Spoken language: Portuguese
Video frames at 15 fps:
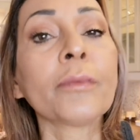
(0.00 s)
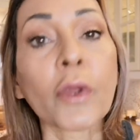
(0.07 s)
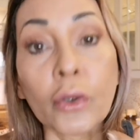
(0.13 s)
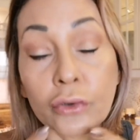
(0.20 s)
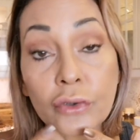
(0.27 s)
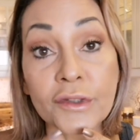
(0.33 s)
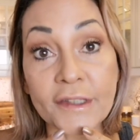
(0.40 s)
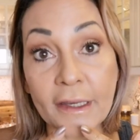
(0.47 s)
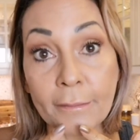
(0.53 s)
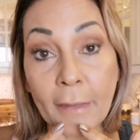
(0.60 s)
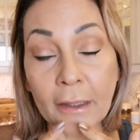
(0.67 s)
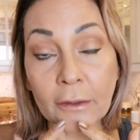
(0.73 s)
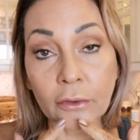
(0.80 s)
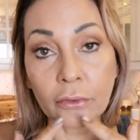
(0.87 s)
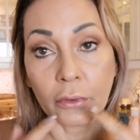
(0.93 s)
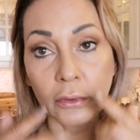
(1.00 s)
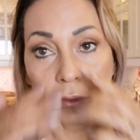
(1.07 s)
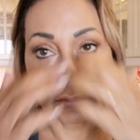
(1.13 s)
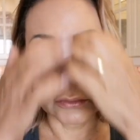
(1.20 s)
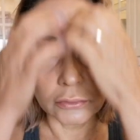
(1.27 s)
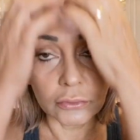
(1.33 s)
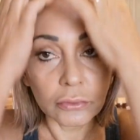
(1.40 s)
Eu tô sem batom,
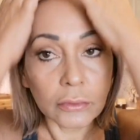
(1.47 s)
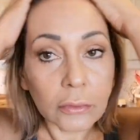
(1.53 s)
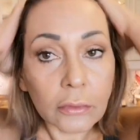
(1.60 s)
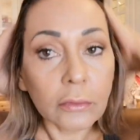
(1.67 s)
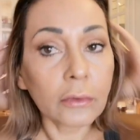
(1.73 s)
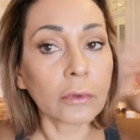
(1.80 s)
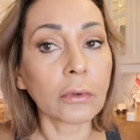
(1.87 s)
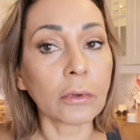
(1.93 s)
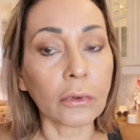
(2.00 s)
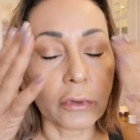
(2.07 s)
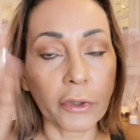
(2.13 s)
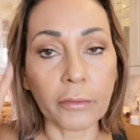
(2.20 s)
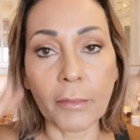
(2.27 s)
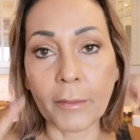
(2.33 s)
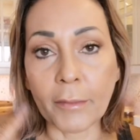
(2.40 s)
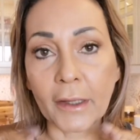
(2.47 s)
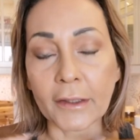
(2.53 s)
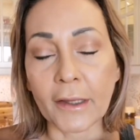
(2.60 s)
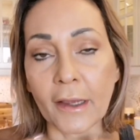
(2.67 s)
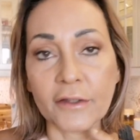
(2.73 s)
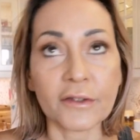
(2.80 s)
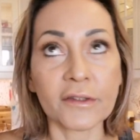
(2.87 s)
eu tô eu coloquei uma
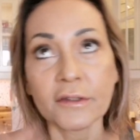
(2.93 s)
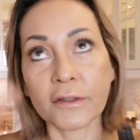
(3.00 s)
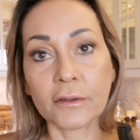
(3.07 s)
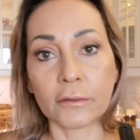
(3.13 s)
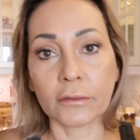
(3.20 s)
maquiagemzinha